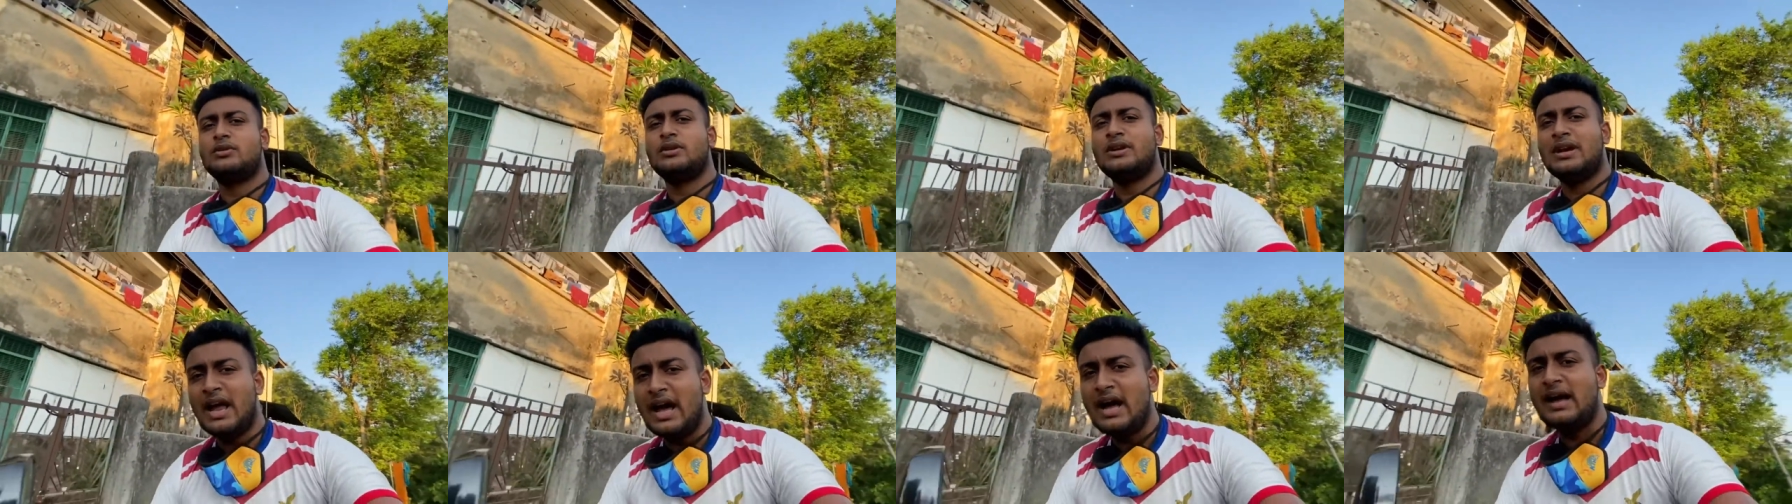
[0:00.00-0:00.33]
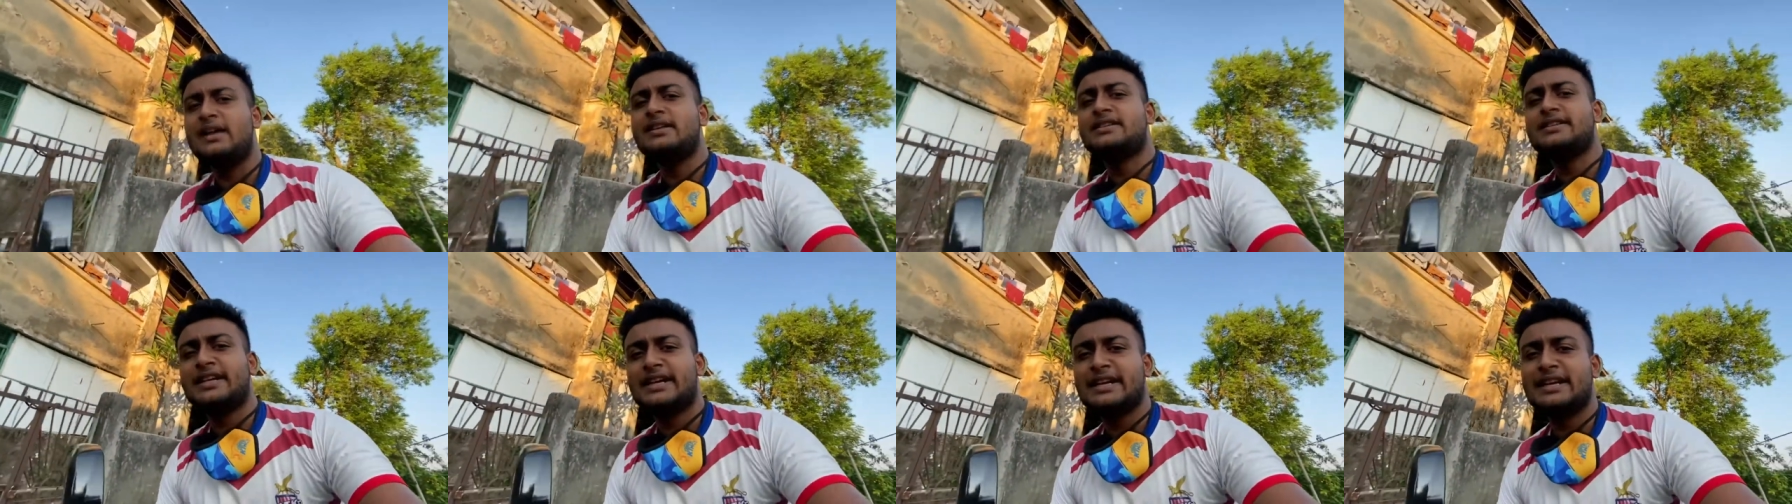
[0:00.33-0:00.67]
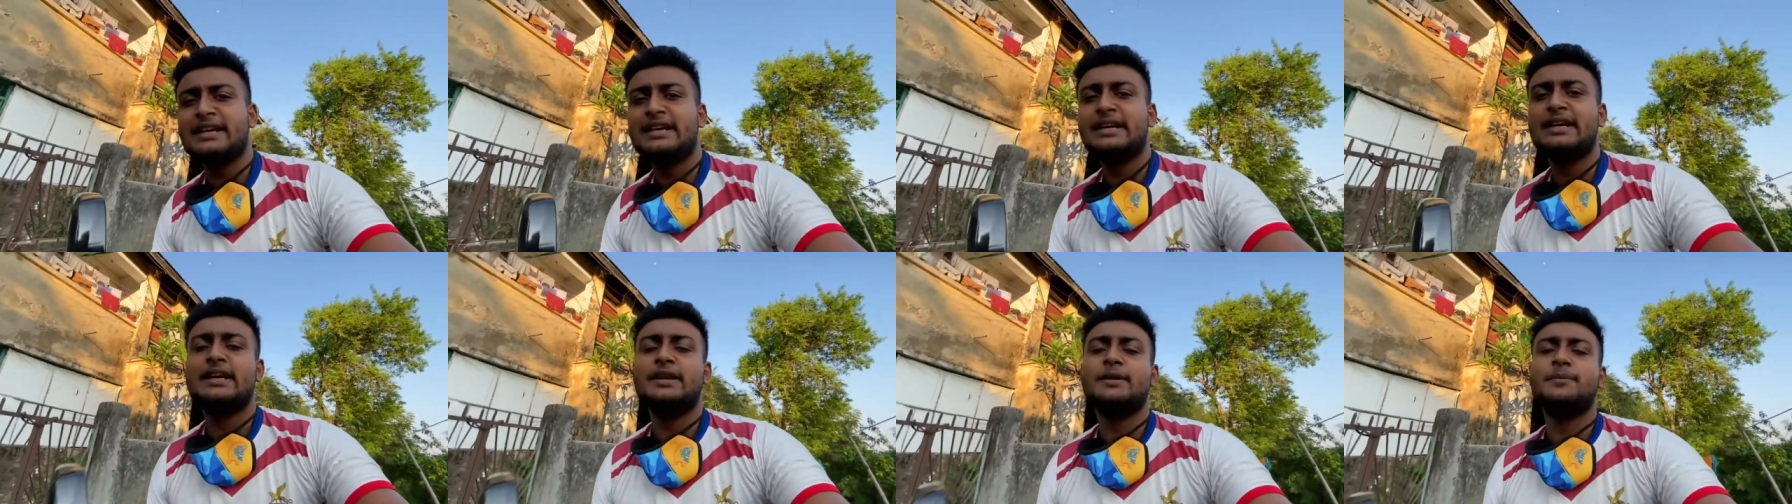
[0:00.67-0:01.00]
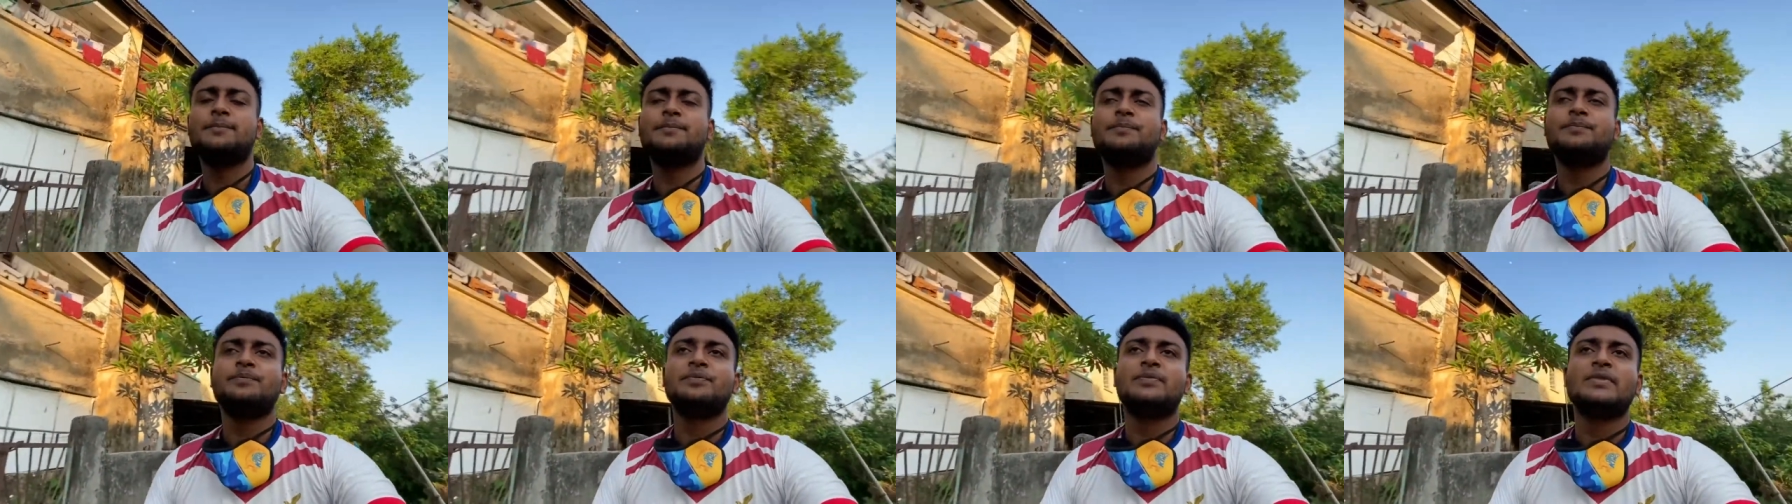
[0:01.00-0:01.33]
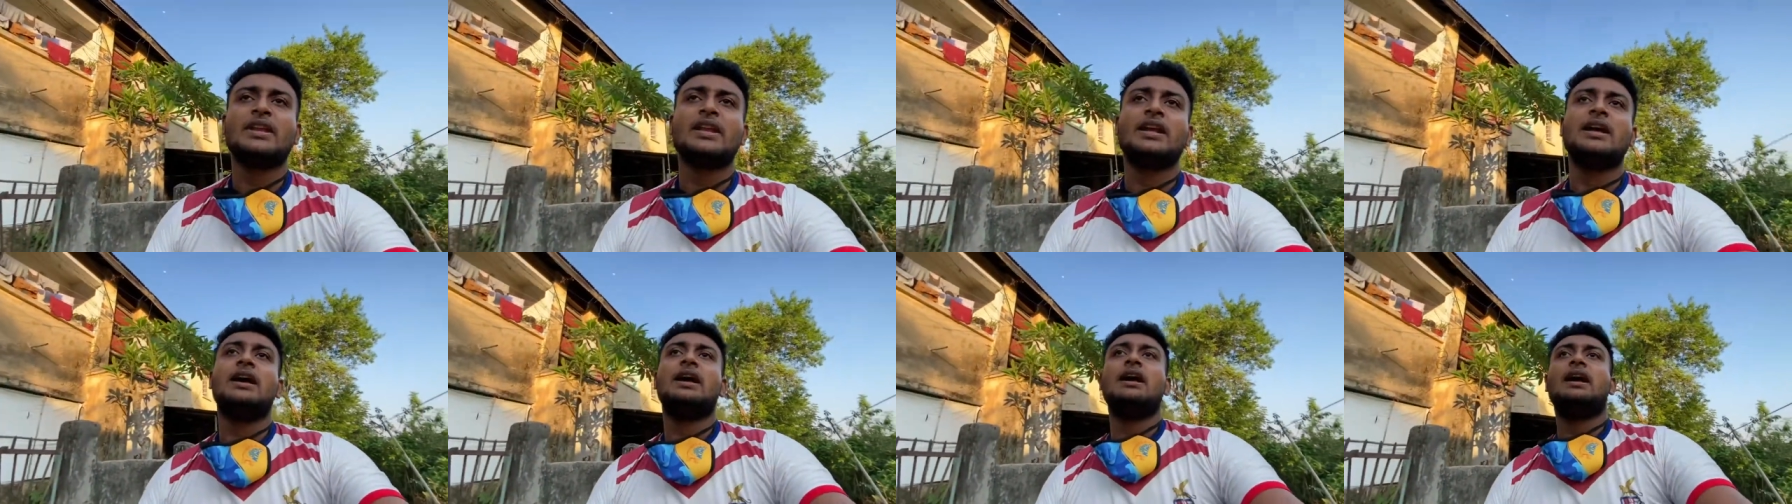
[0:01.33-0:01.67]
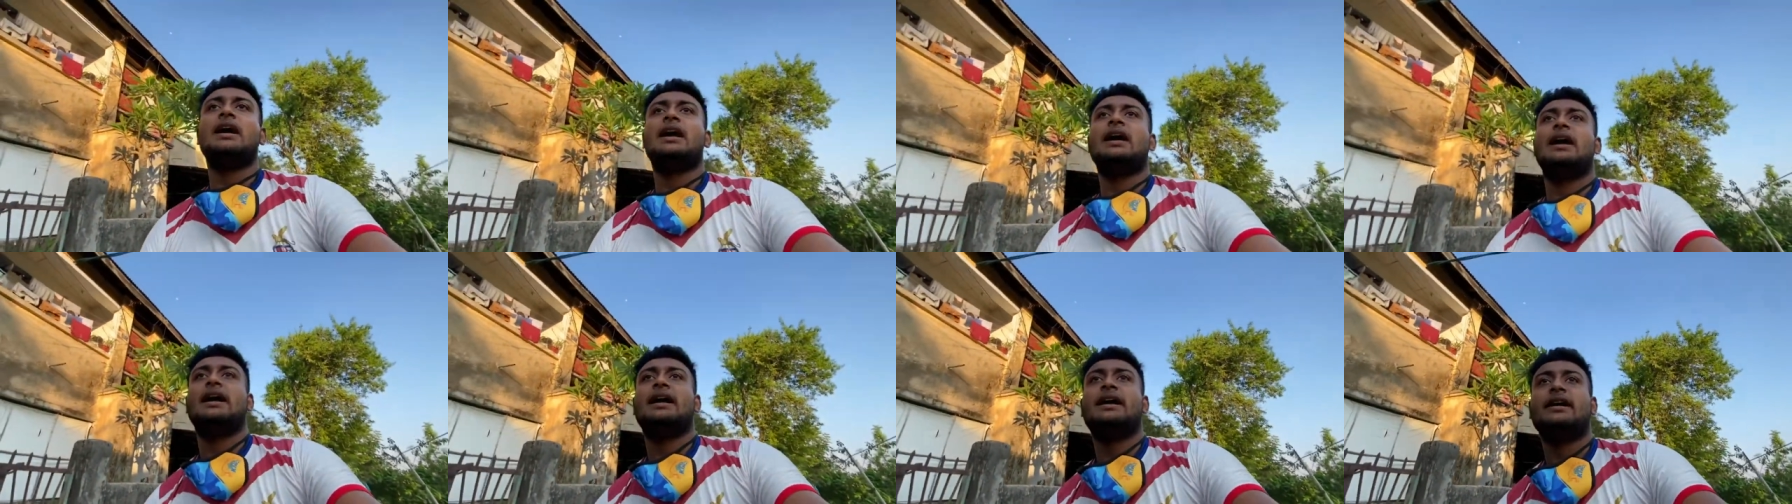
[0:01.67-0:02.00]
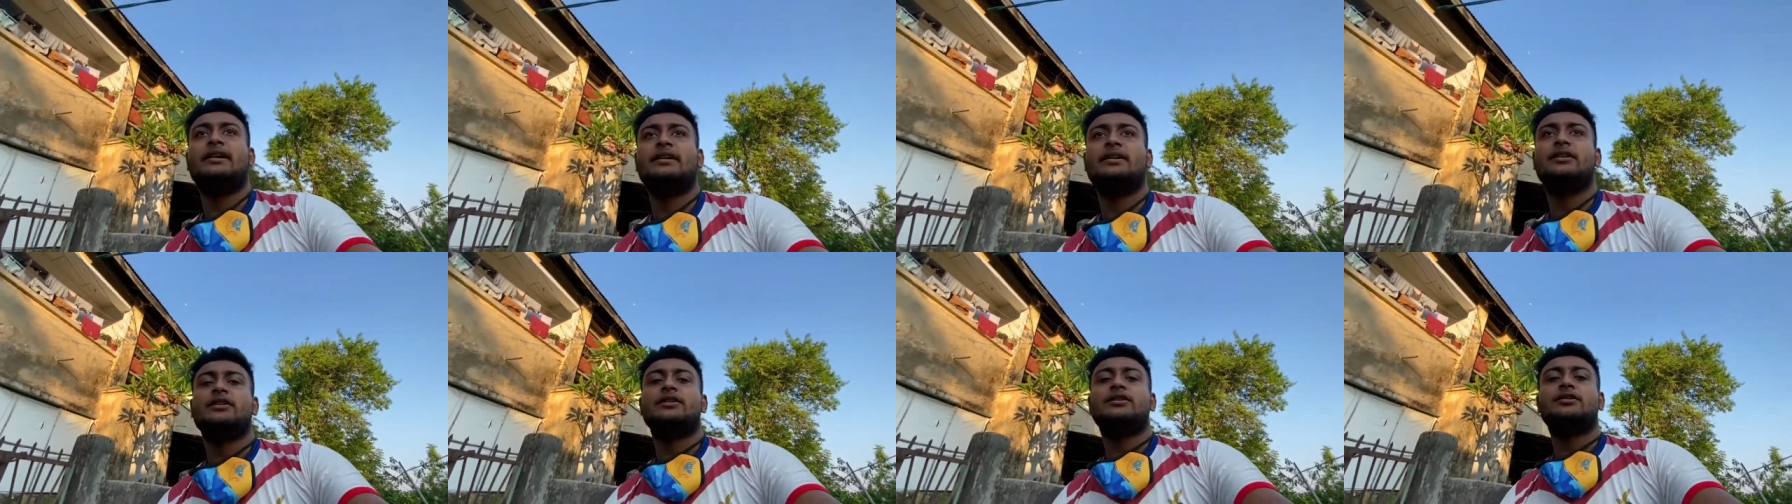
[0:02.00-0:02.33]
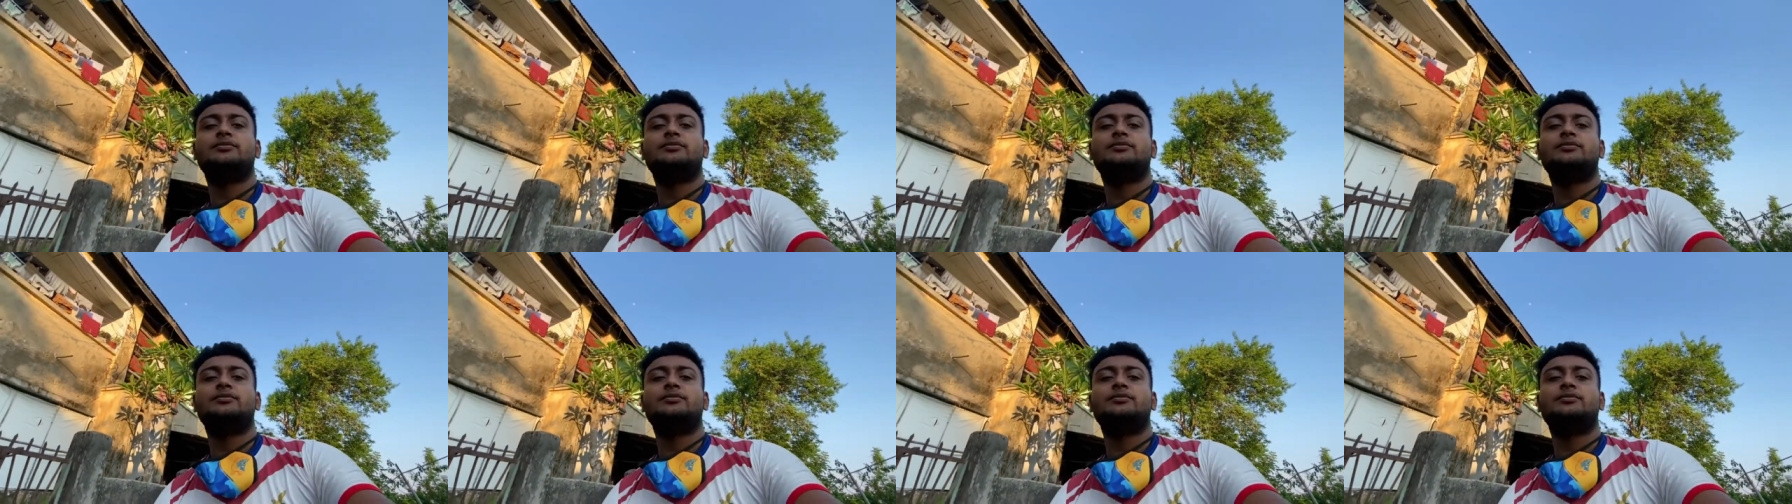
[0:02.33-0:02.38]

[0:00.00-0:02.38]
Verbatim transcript: না সাডেনলি অ্যান্ড